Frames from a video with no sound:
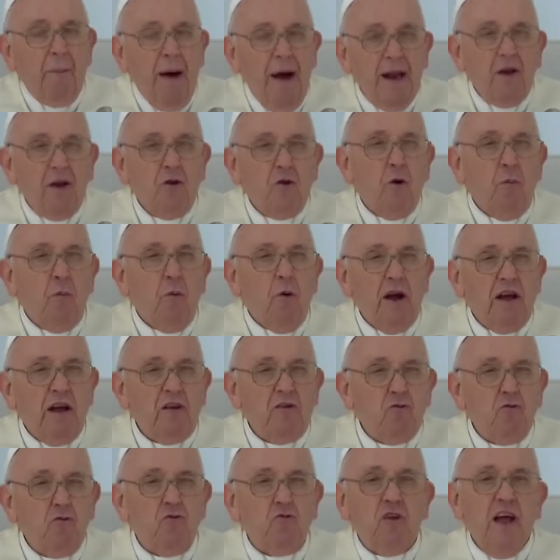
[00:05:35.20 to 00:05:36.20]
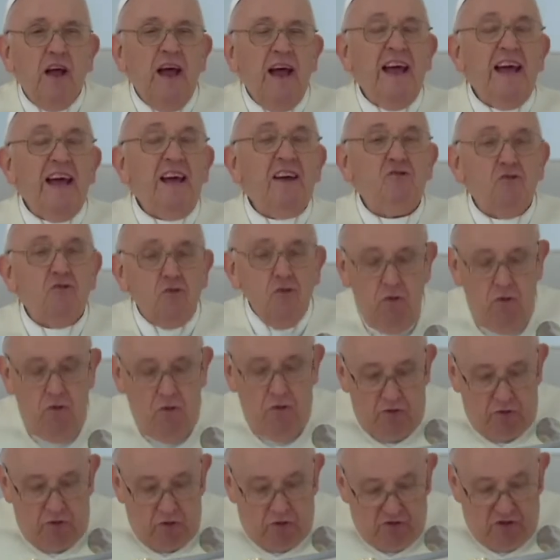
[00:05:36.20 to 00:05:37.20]
Aimer comme
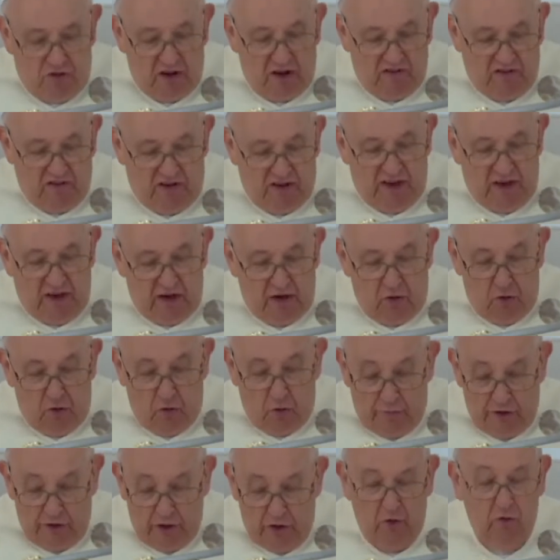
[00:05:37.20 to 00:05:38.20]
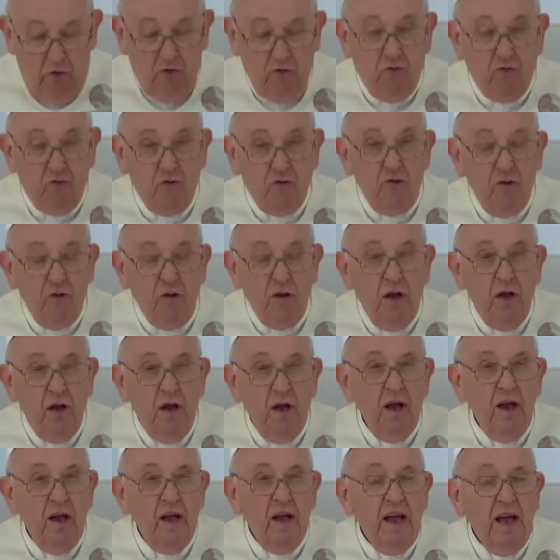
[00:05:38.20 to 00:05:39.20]
Jésus, c'est cela qui nous rend
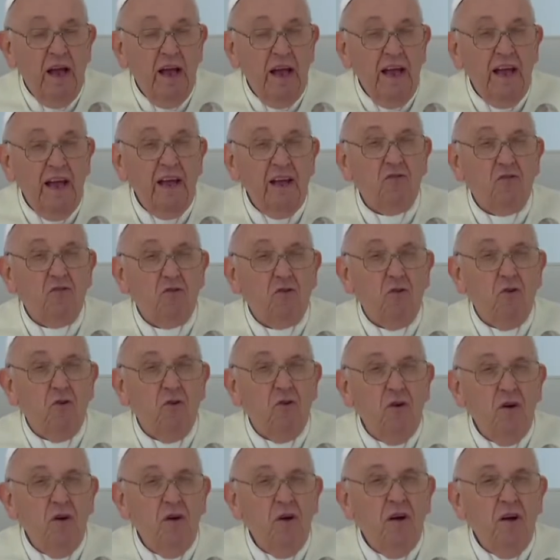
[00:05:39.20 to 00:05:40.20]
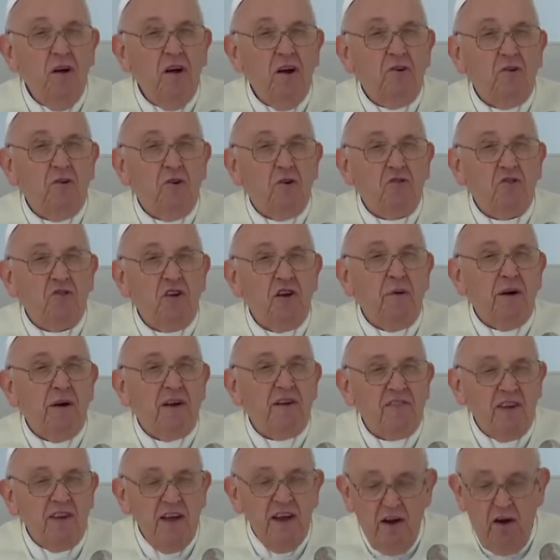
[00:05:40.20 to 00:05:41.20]
lumineux. C'est
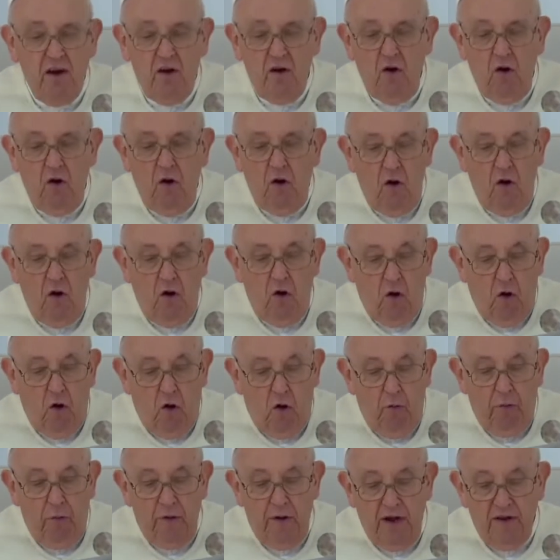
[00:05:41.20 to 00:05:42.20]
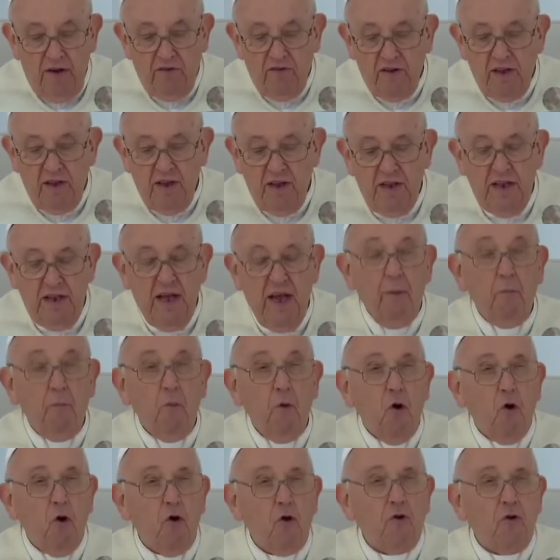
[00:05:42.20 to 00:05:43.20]
ce qui nous permet de
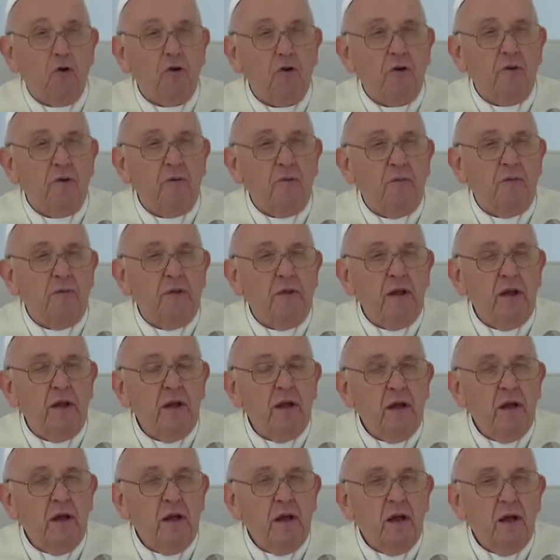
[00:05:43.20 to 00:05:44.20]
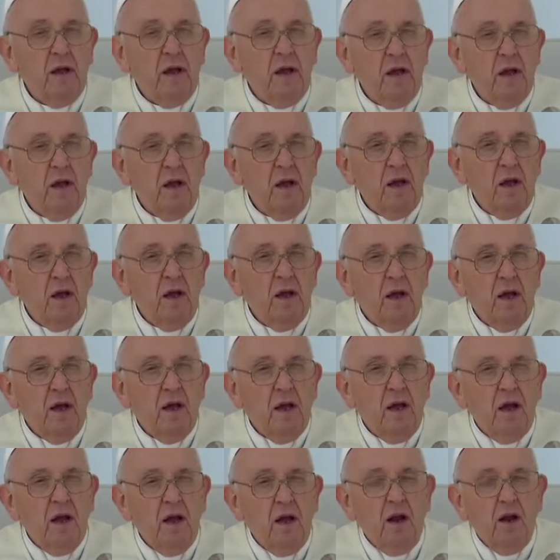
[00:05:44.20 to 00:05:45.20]
faire des œuvres
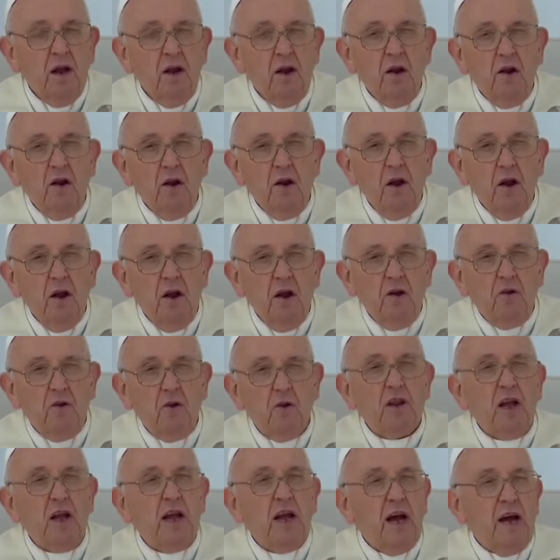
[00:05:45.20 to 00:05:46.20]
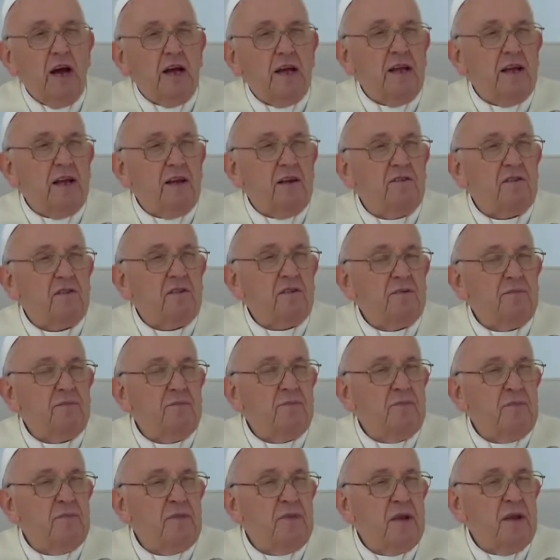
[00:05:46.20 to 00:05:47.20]
d'amour. Ne vous
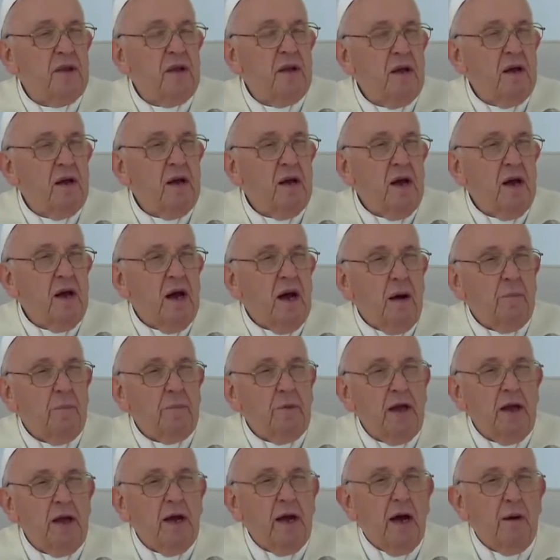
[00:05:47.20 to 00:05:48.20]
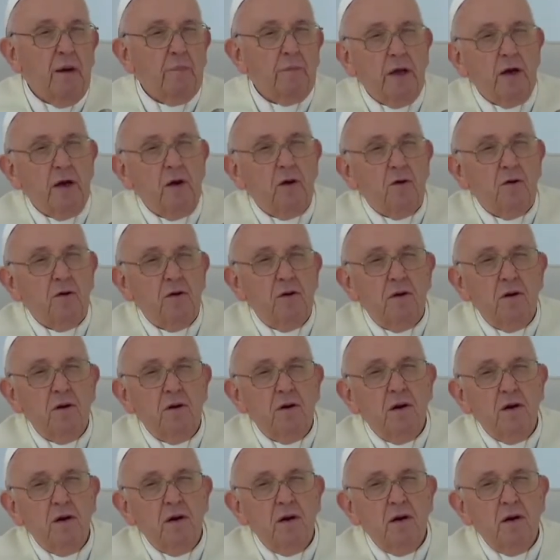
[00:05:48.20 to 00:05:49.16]
trompez pas, amis, amis.